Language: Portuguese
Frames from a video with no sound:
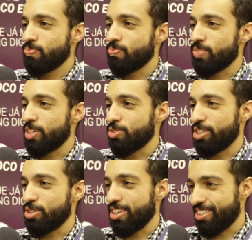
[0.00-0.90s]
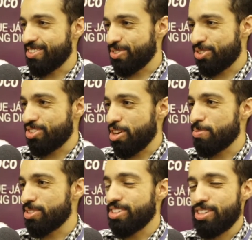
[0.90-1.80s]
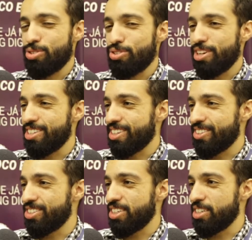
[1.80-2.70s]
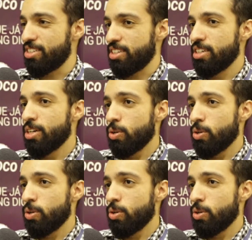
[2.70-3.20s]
né, usando a, os termos que a gente utiliza no dia a dia.